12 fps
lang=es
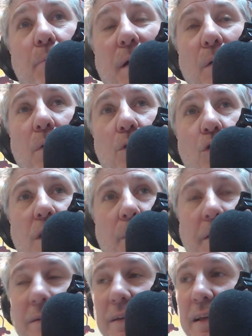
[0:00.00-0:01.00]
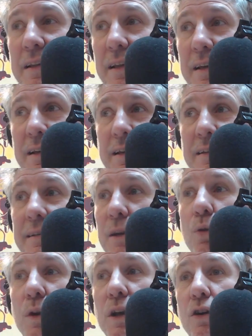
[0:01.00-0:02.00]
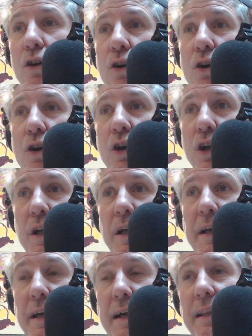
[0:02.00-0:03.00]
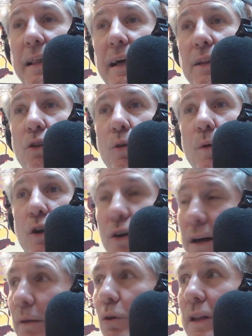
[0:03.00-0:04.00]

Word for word: para cuando sea presidente. Es el único eh, candidato, bueno, Grabois